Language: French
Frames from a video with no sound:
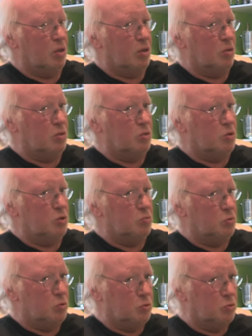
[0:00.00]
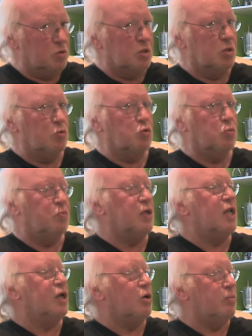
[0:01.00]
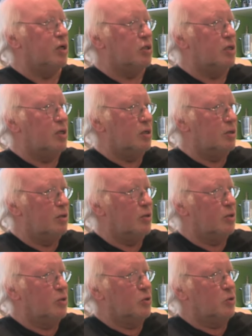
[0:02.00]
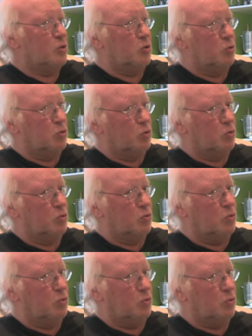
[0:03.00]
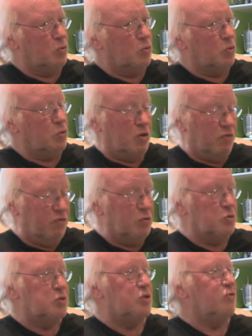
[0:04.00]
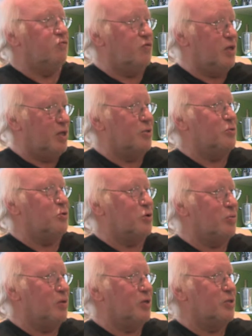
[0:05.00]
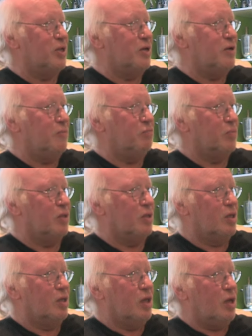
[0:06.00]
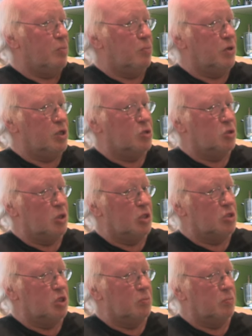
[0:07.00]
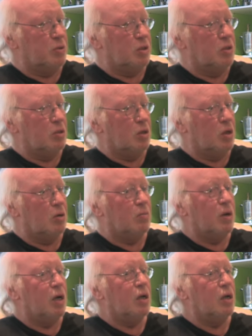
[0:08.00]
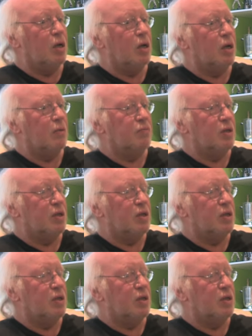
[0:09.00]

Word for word: euh, je me suis aussi occupé de la Gambardella. Donc on, a fait aussi une finale de Gambardella. Après, j'ai pris en main la,